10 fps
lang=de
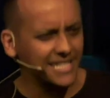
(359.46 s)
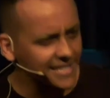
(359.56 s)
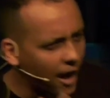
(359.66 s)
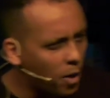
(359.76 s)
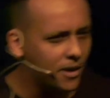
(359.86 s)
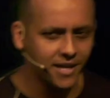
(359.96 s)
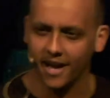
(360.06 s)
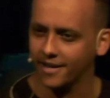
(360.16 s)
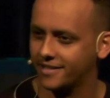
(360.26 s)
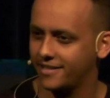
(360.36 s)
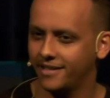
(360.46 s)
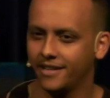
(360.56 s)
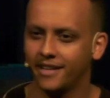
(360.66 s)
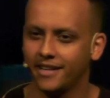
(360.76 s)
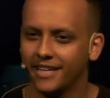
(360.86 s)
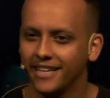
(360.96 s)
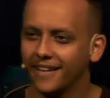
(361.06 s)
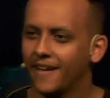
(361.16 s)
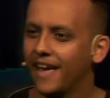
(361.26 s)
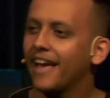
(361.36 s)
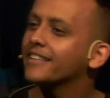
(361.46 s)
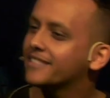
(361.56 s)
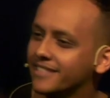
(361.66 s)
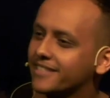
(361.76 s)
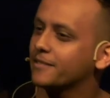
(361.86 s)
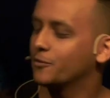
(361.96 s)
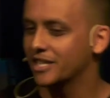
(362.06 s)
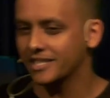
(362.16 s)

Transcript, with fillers: die Sauberkeit. Hey, es ist wirklich,